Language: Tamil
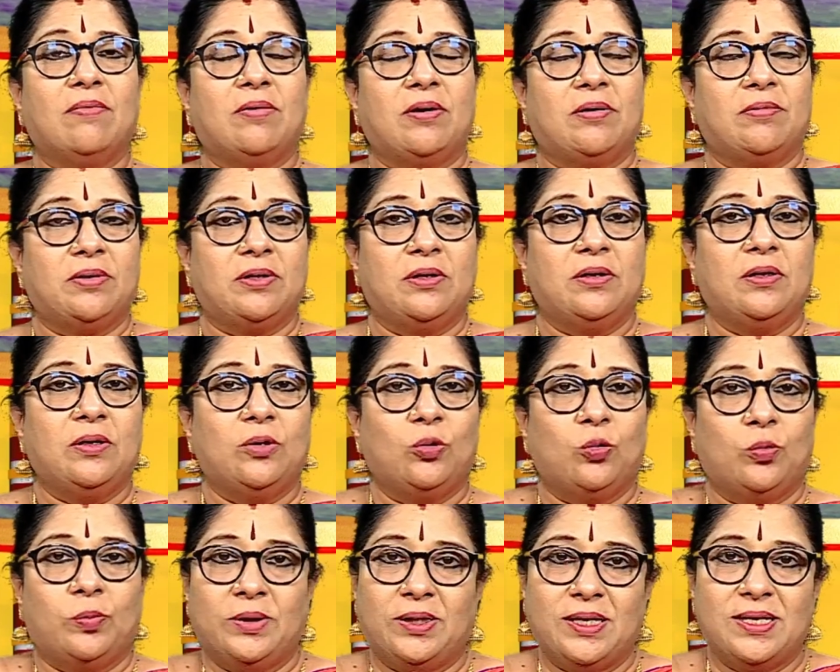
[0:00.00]
அவர் வந்து
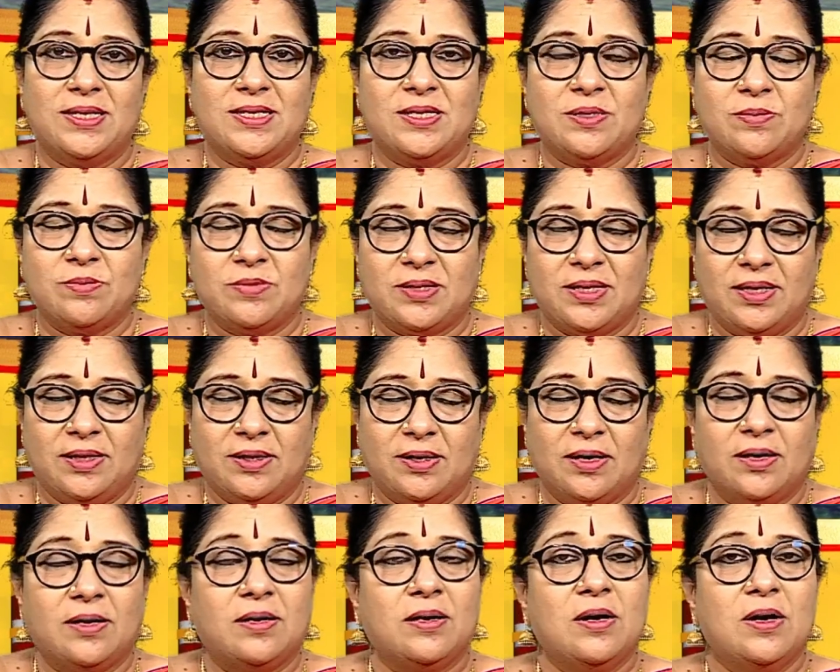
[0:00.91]
உபதேசம்
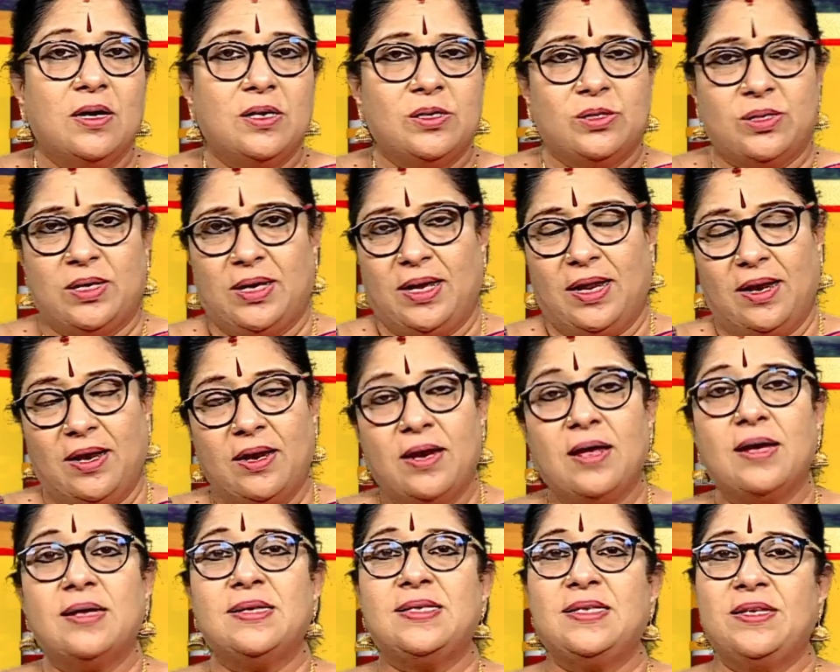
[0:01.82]
செய்தார் ஸோ
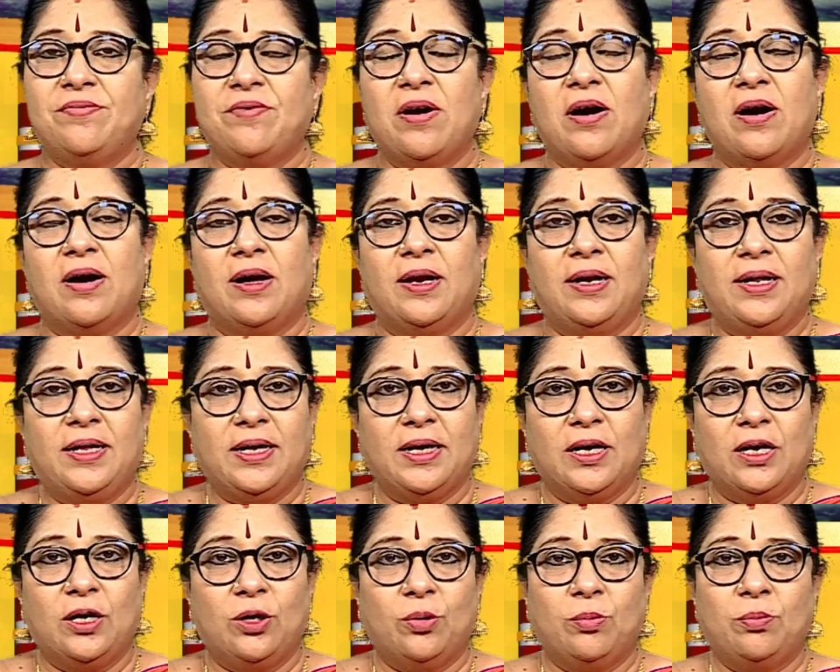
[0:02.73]
எல்லா சிவ
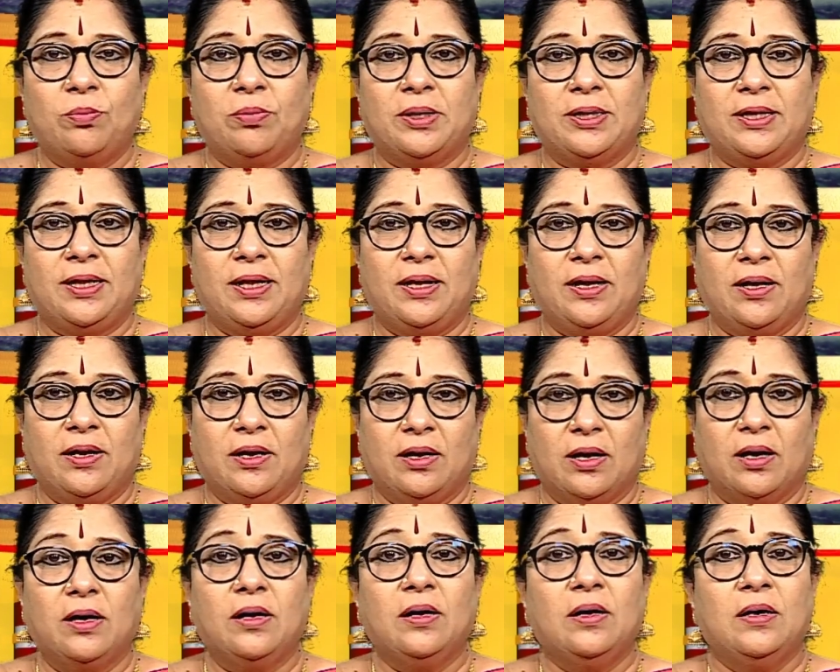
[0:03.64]
ஆலயங்களும்
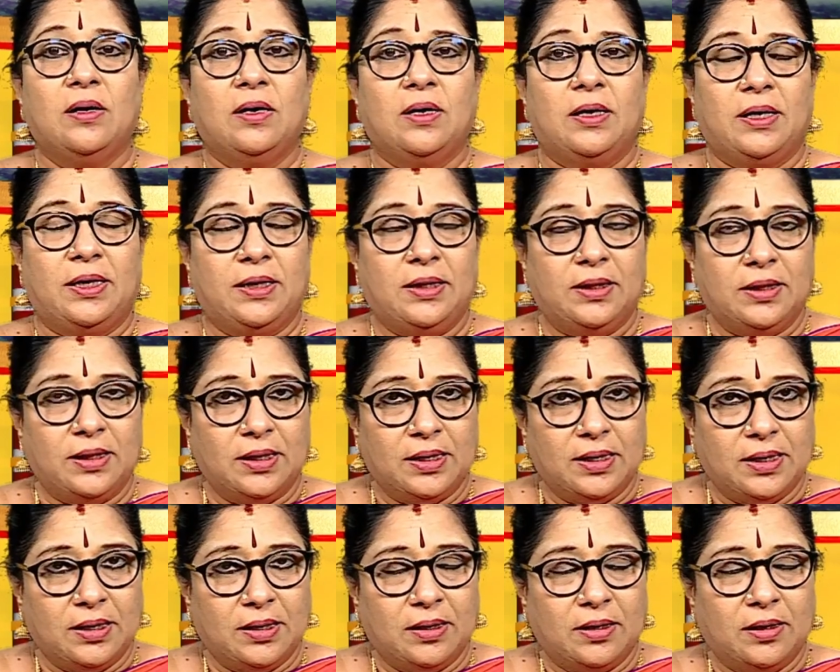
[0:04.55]
பார்த்திங்கன்னா இந்த
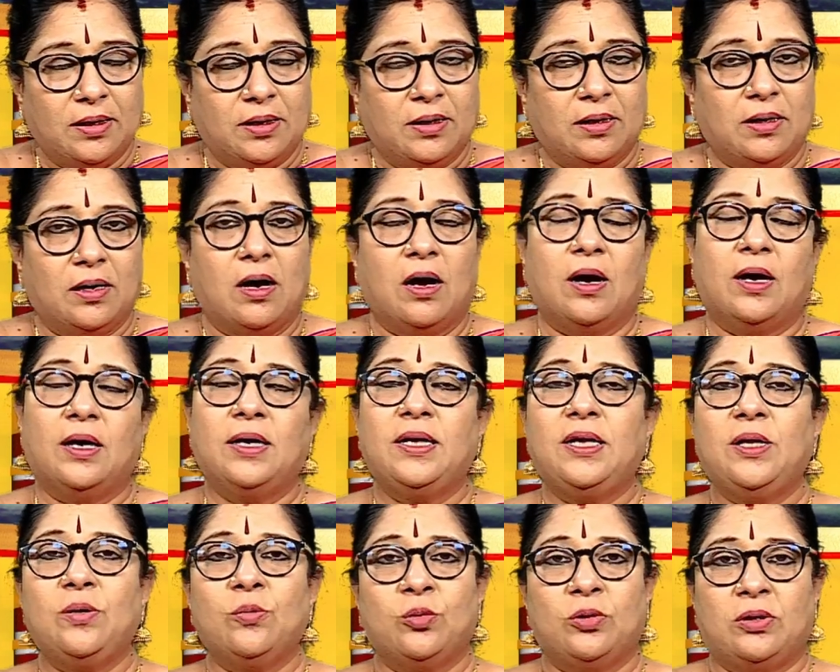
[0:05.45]

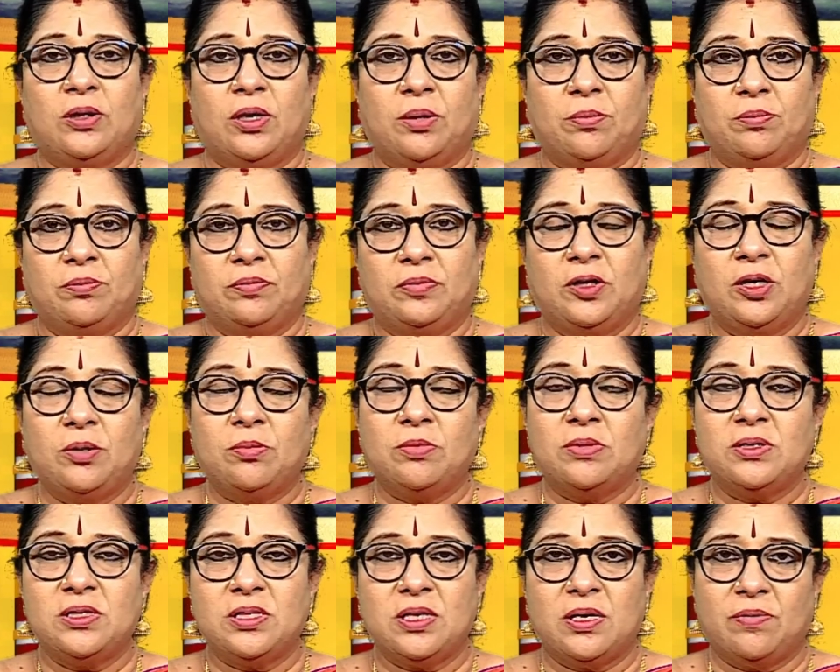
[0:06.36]
ஆணி உத்திரம்
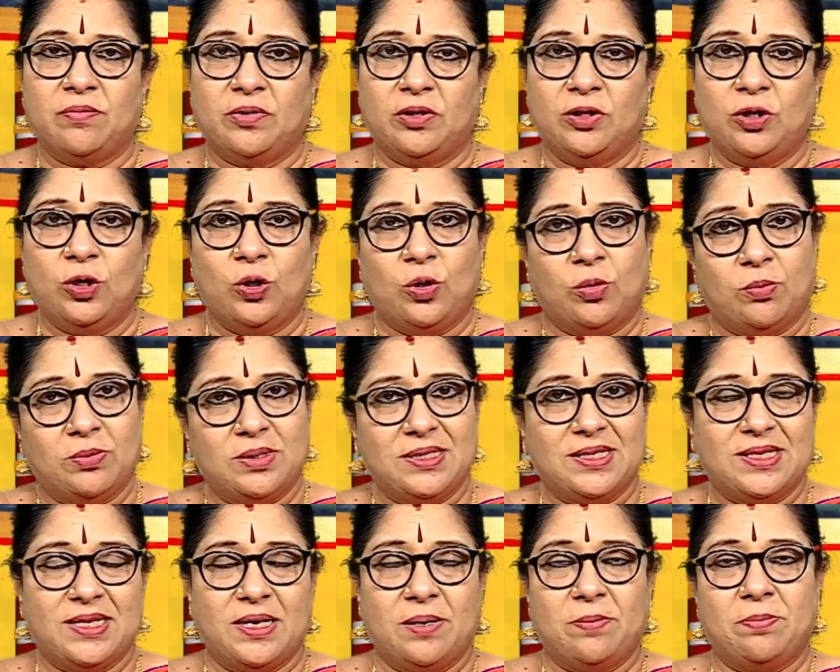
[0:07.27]
திருமஞ்சனம் வந்து ரொம்ப
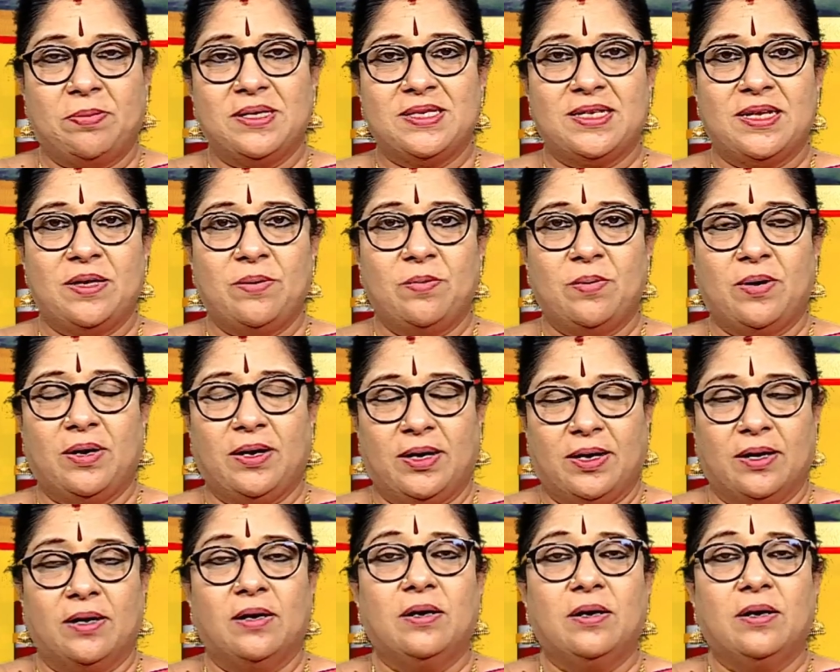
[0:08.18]
சிறப்பாக செய்வாங்க